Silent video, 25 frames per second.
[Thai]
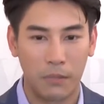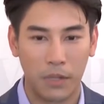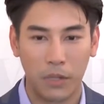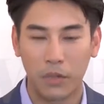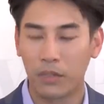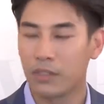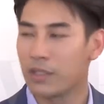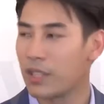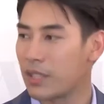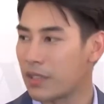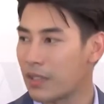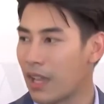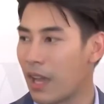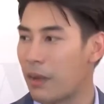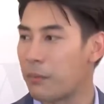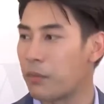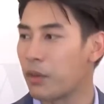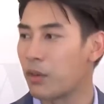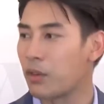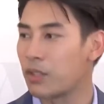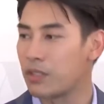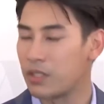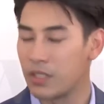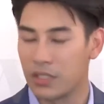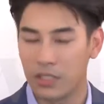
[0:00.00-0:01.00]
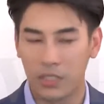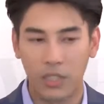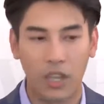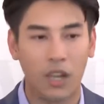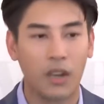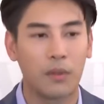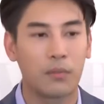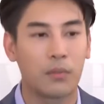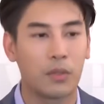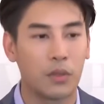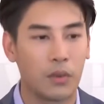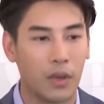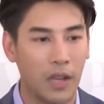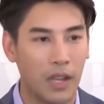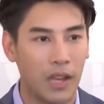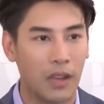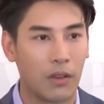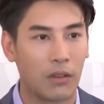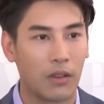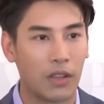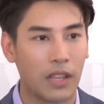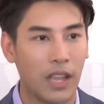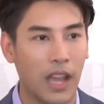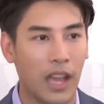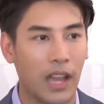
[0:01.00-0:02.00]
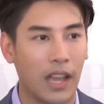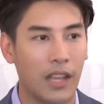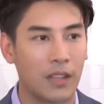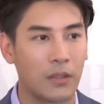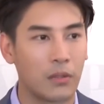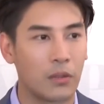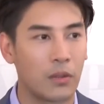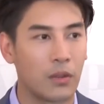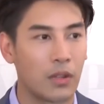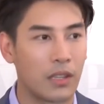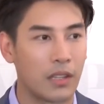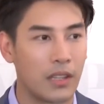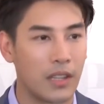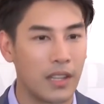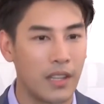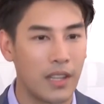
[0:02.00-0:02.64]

มีคนติดตามมีคนชื่นชอบด้วย เราก็อยากให้ทุกคน